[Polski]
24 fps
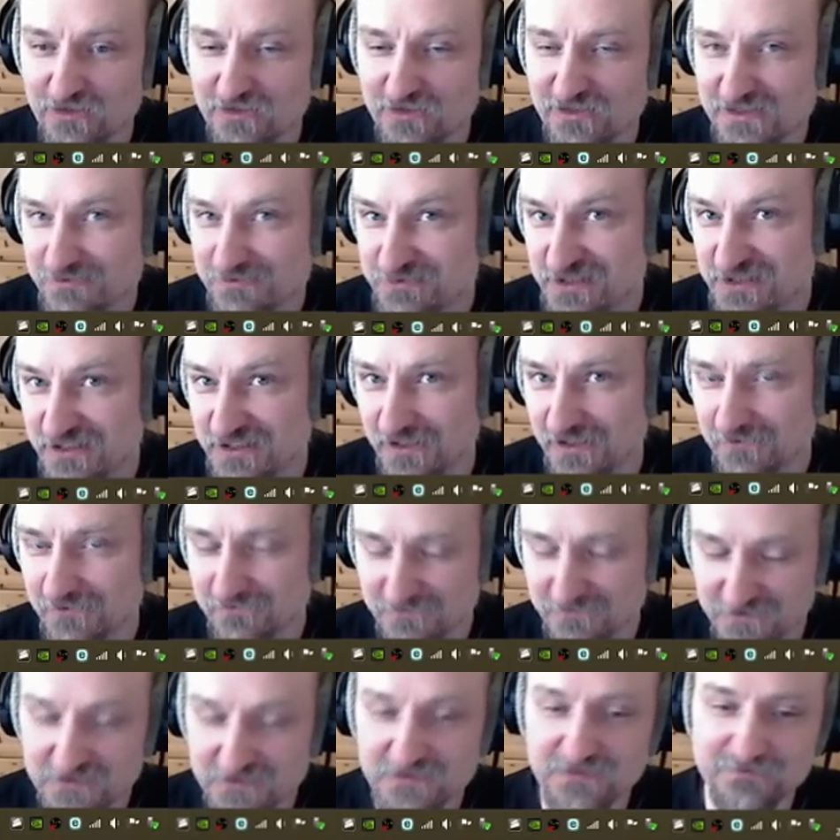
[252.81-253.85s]
sprzeda.
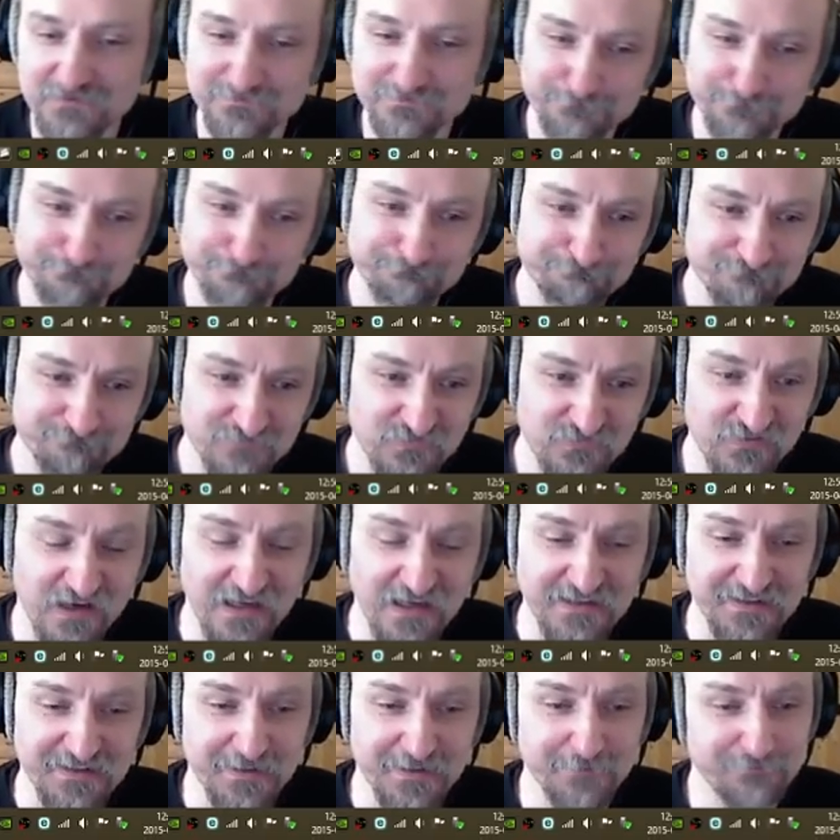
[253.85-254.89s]
No,
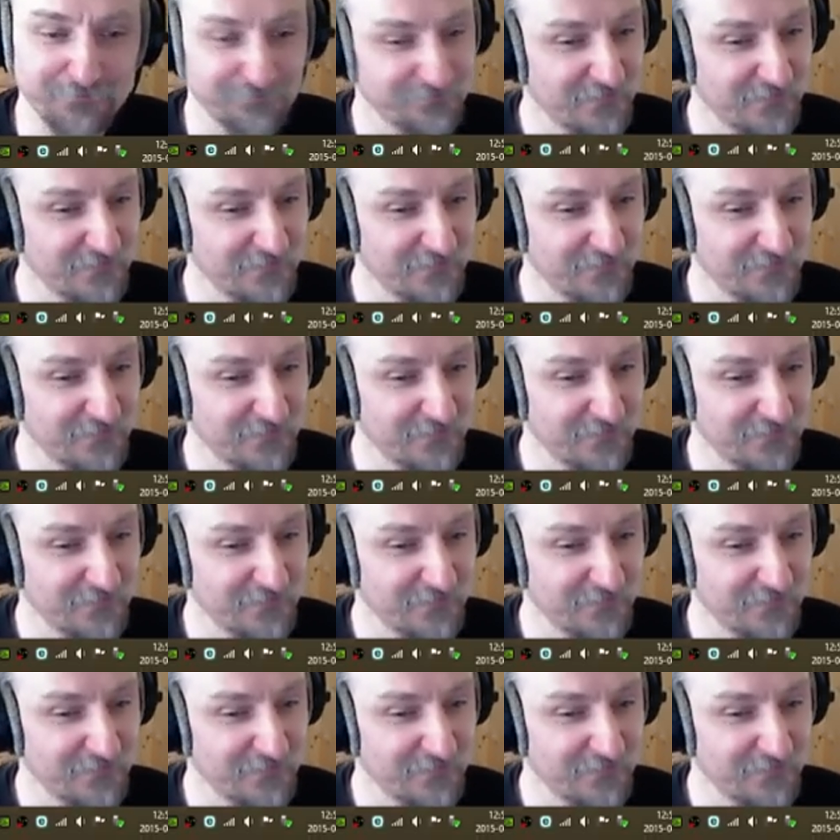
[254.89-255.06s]
fajnie.